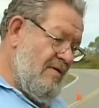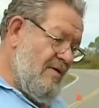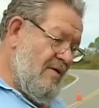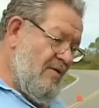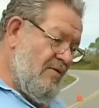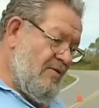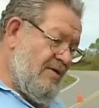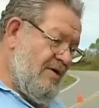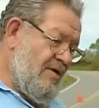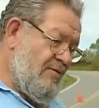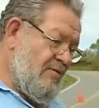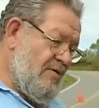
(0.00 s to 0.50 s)

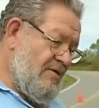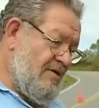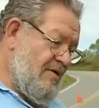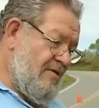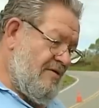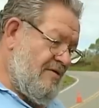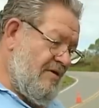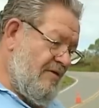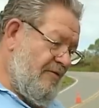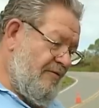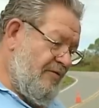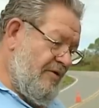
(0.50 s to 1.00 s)
É, o que
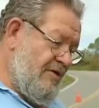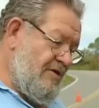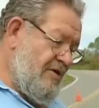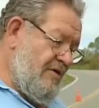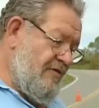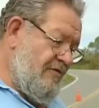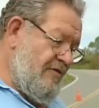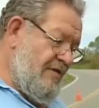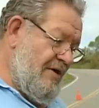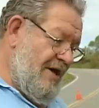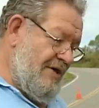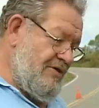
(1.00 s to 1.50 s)
aconteceu foi
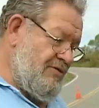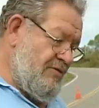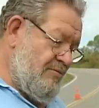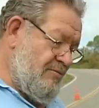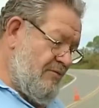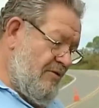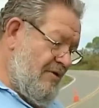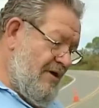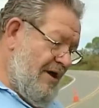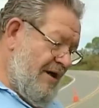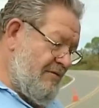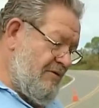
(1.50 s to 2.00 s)
desviar de
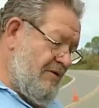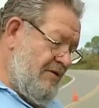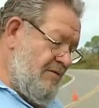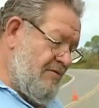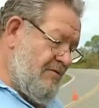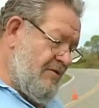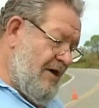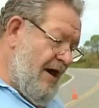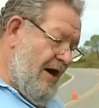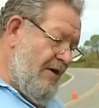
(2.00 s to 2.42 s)
um buraco e